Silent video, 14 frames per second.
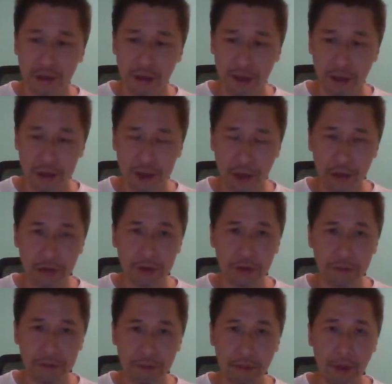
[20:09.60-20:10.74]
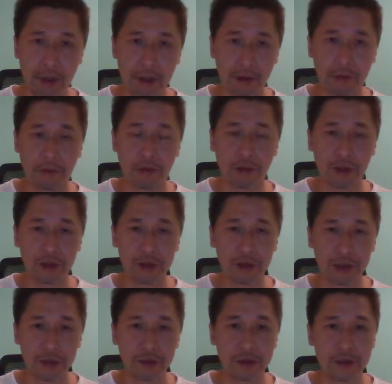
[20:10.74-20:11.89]
呃，假如说美国是
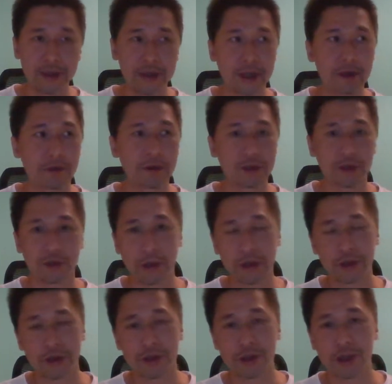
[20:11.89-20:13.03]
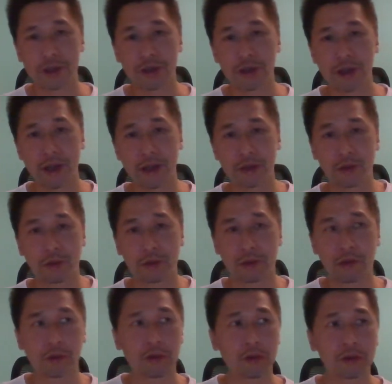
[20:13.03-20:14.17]
一瞬间或是短时间之内就
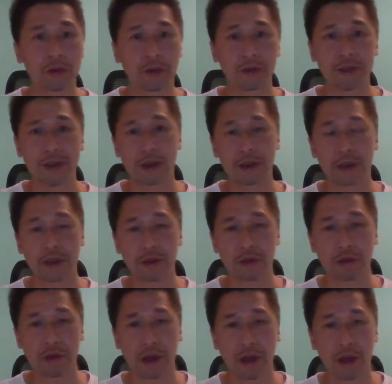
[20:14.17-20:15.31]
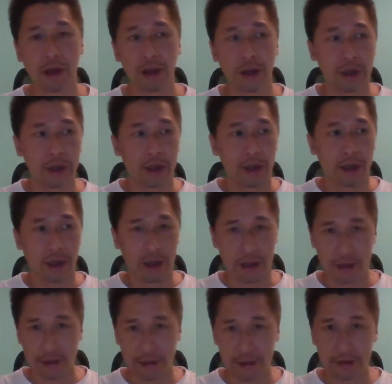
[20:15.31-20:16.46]
通通从香港撤出哈。
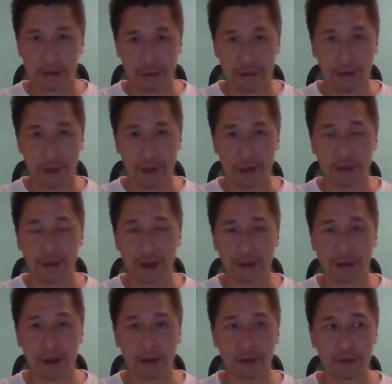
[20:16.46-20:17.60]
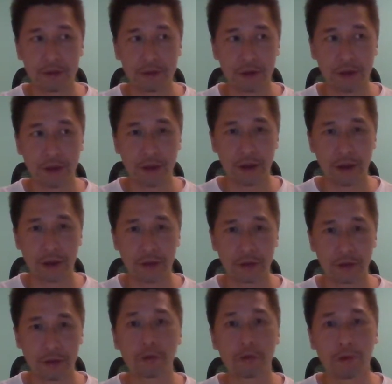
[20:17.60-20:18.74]
呃，会影响到呃
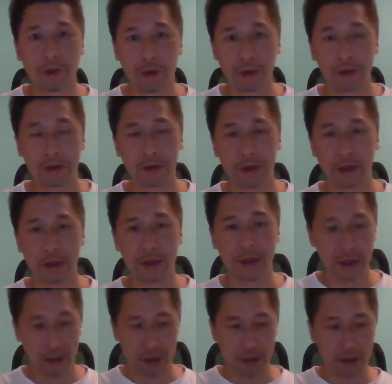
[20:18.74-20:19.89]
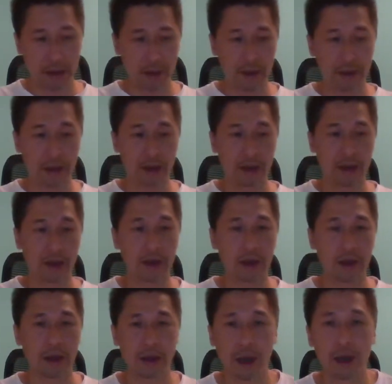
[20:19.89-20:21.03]
中国的那个呃
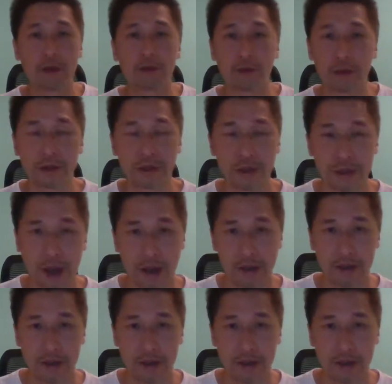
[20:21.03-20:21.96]
A 股的市场，